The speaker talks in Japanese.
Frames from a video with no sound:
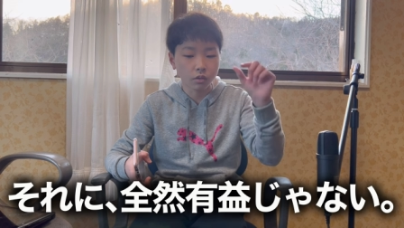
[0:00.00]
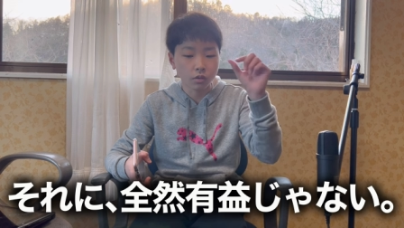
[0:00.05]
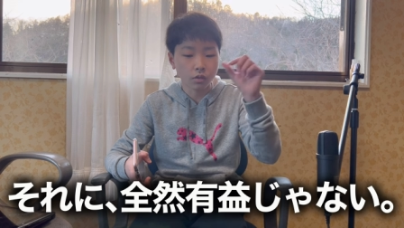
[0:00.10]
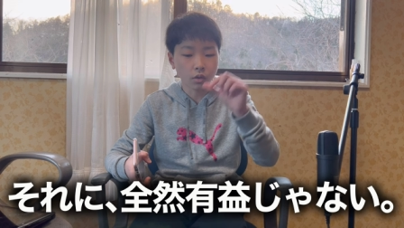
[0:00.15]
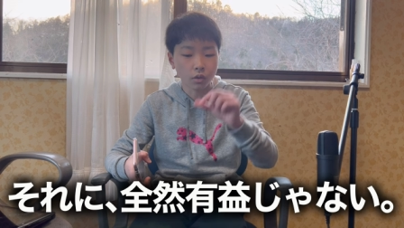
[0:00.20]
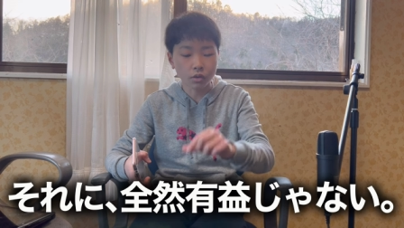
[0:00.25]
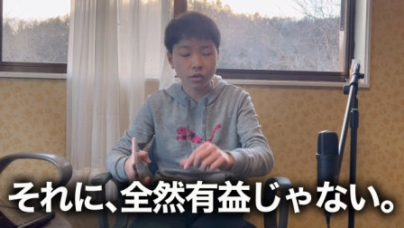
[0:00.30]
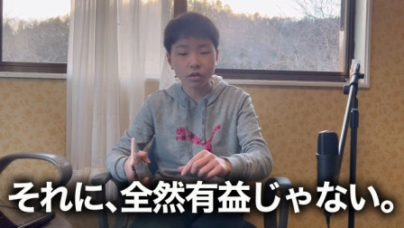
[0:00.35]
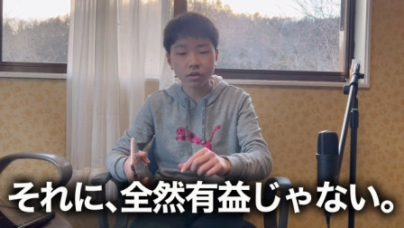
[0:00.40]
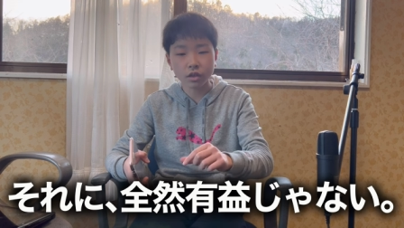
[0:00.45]
う
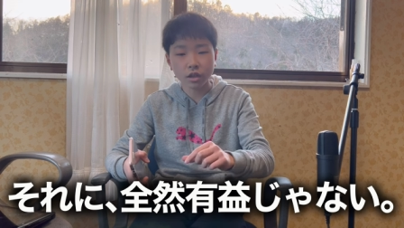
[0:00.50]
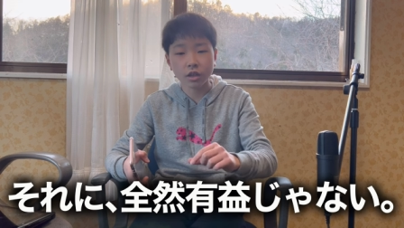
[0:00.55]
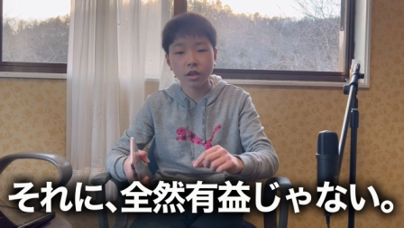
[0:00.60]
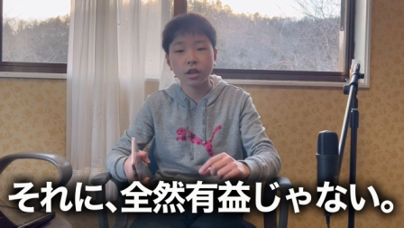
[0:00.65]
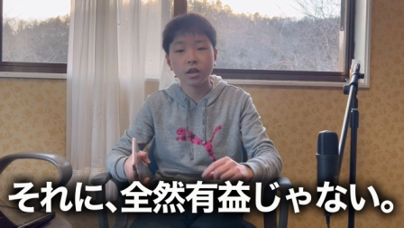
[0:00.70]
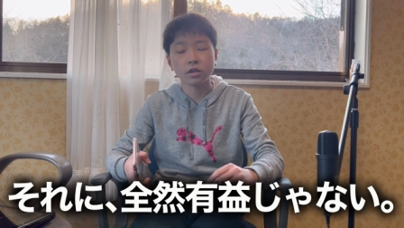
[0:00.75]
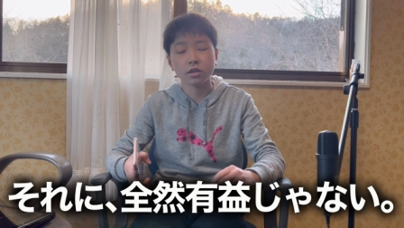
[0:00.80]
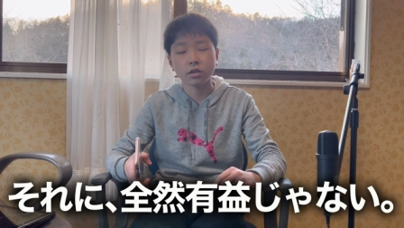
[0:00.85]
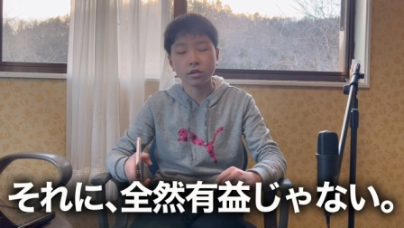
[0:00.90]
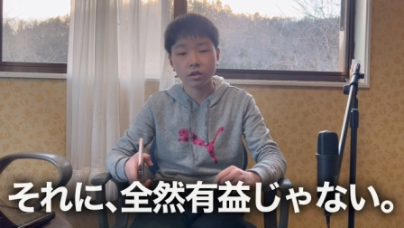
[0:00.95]
保存でき
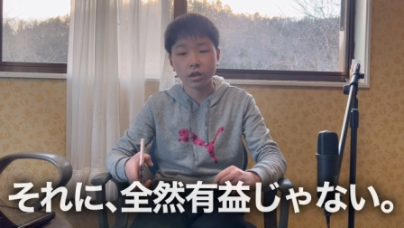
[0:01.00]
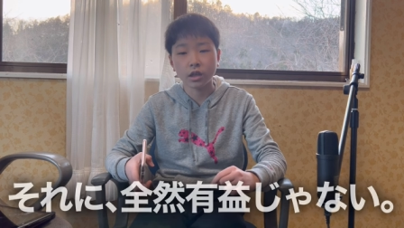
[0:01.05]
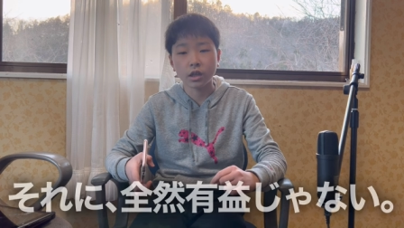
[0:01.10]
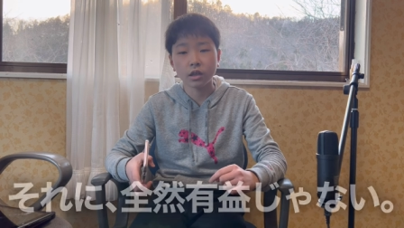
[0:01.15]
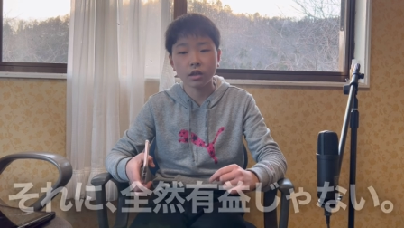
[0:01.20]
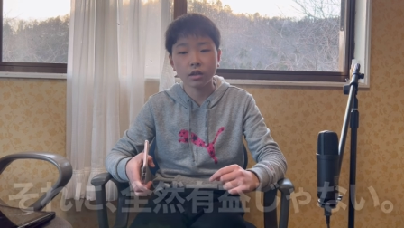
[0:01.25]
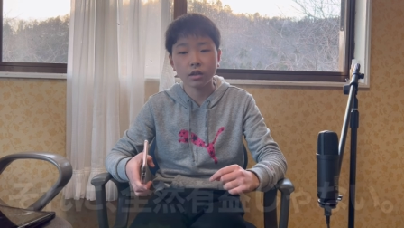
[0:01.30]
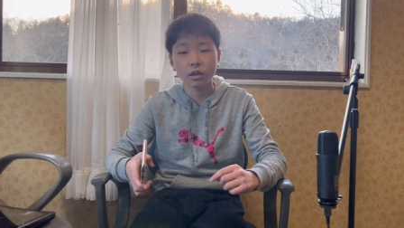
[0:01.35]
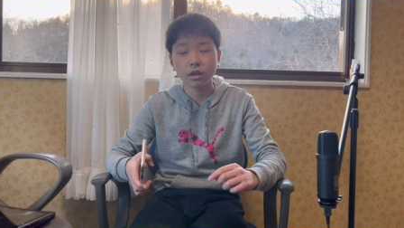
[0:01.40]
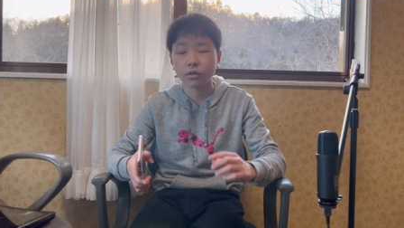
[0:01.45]
ないんですよね
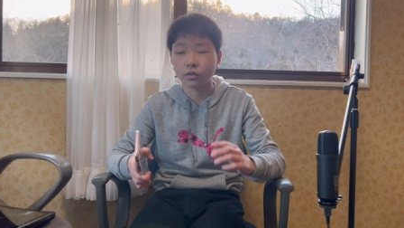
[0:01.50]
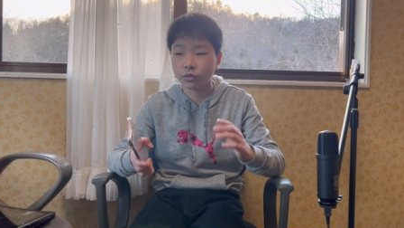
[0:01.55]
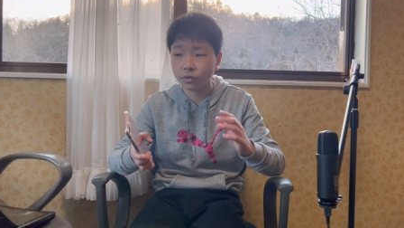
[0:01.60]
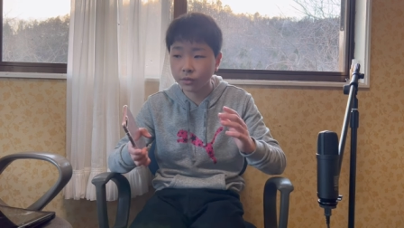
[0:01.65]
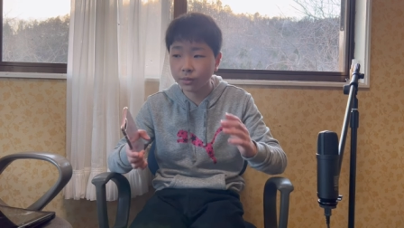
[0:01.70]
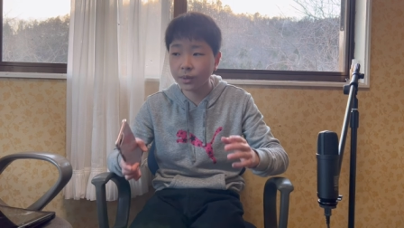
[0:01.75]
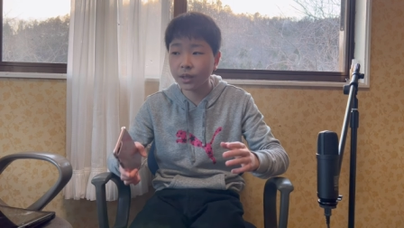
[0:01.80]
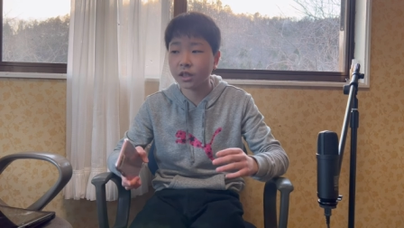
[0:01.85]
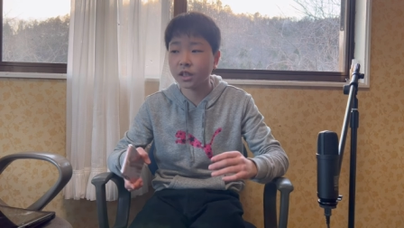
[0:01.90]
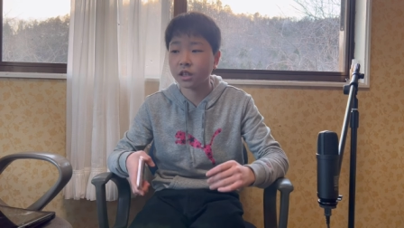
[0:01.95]
だから
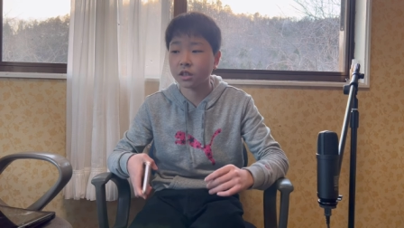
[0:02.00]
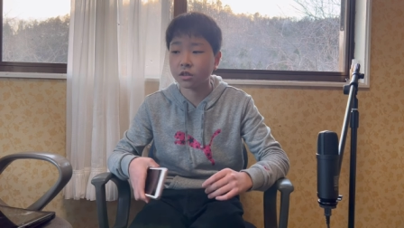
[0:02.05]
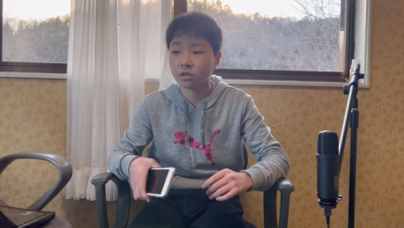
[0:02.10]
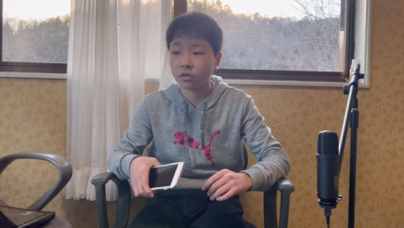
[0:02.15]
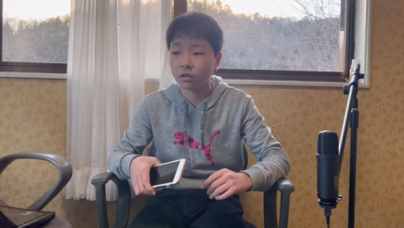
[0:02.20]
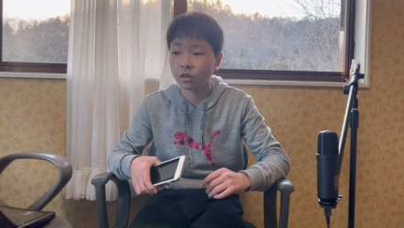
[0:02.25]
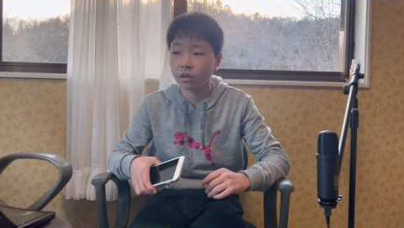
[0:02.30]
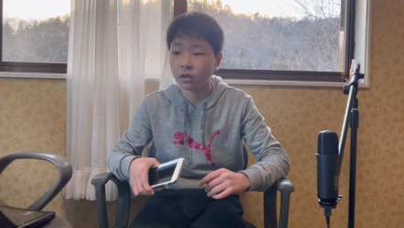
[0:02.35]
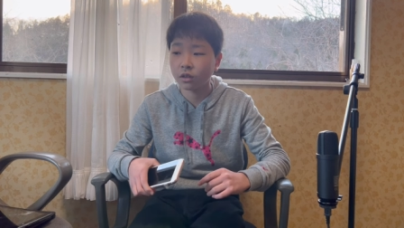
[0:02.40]
不便なんですよ、